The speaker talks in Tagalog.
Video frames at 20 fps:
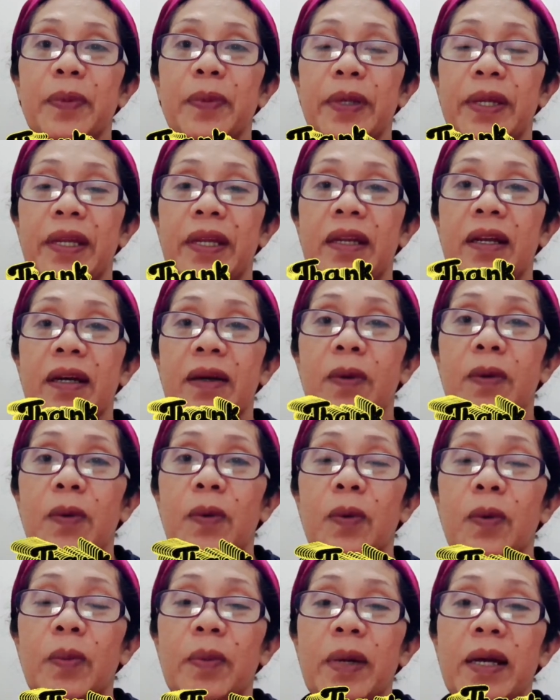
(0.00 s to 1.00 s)
Pwede na
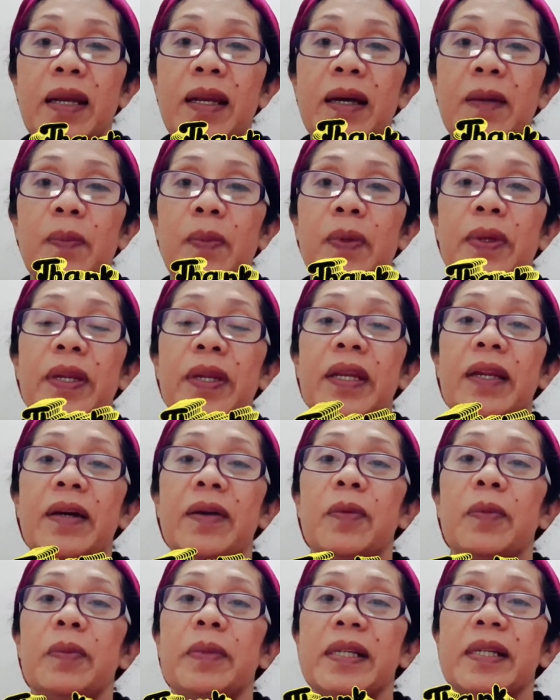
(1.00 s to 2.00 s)
ako gumala, pwede na
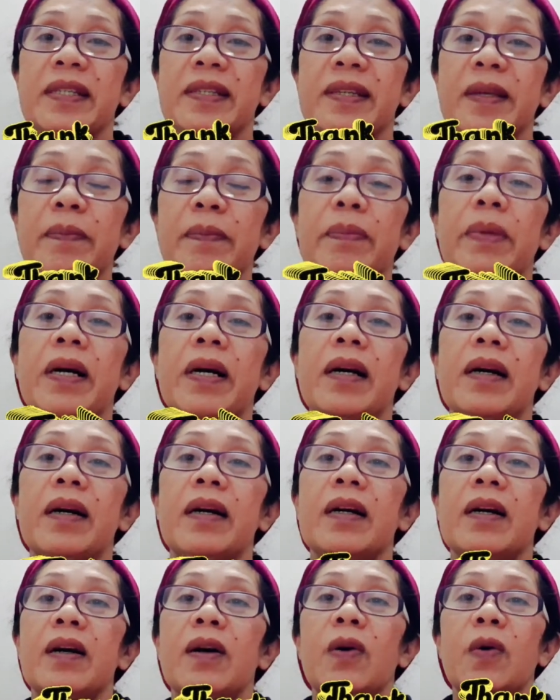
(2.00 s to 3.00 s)
ako magsimba.
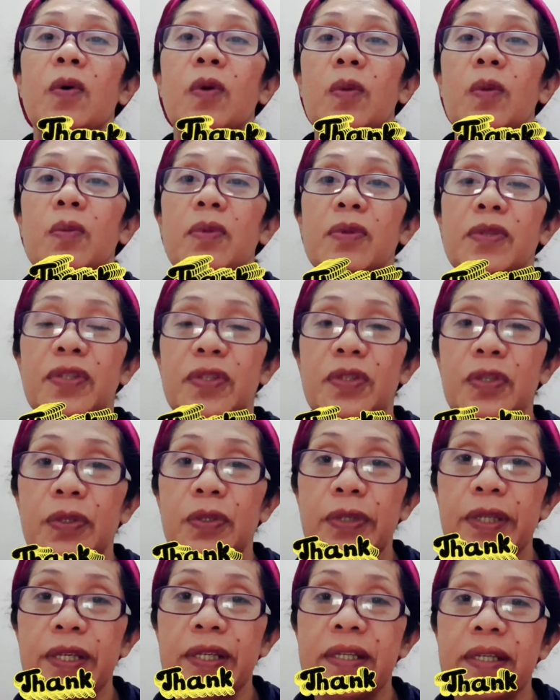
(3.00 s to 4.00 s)
Almost
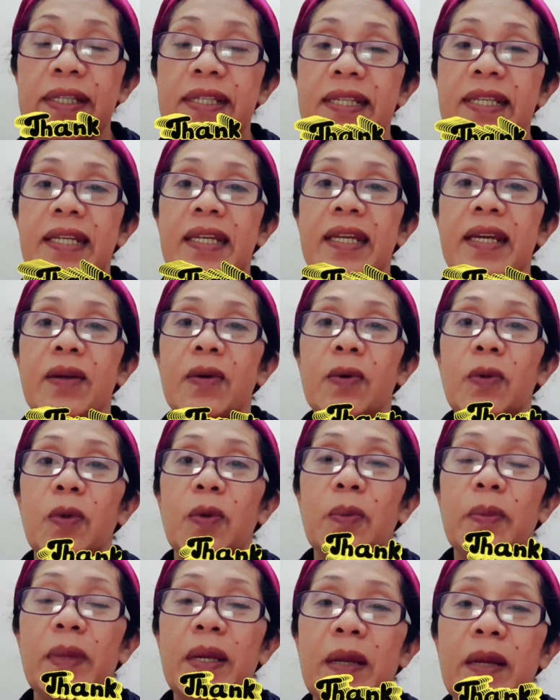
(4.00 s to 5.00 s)
2 years, hindi ako
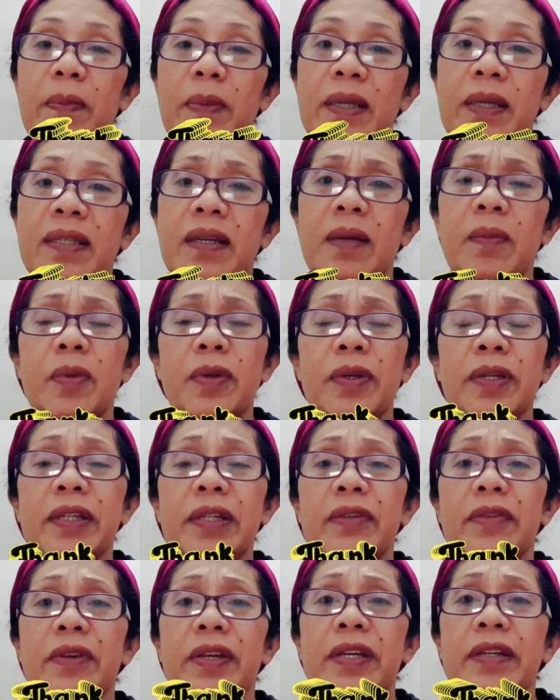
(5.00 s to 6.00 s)
lumalabas. Ah, more than
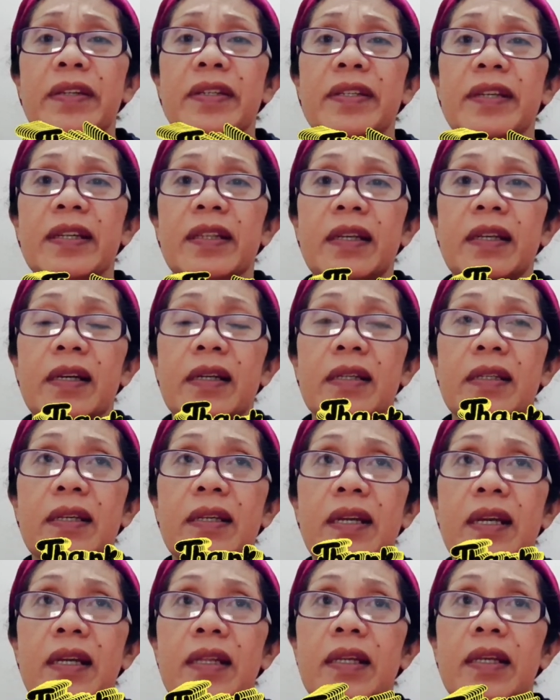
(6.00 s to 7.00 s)
3 years yata kasi
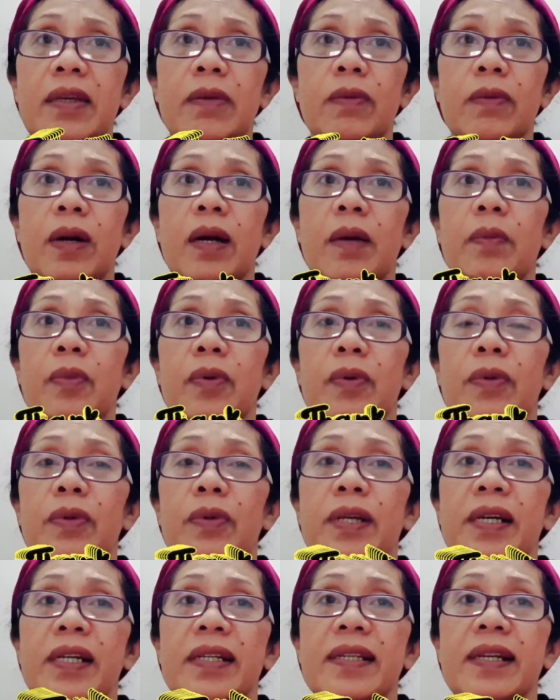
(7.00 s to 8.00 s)
dati yung amo ko
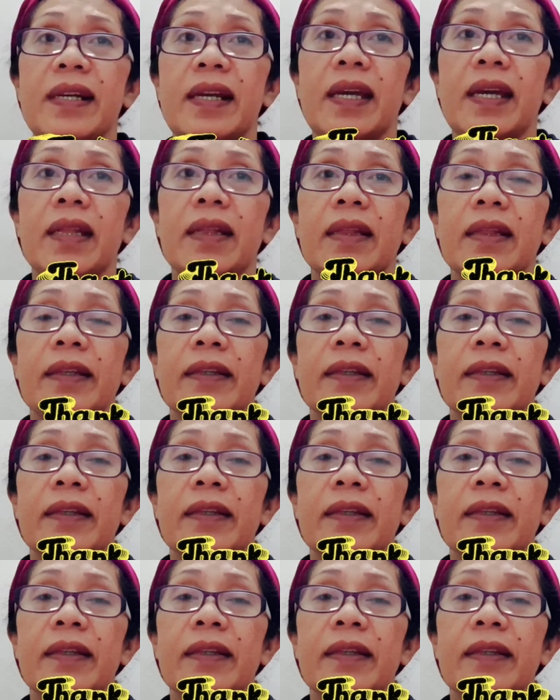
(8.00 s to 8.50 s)
nagkasakit.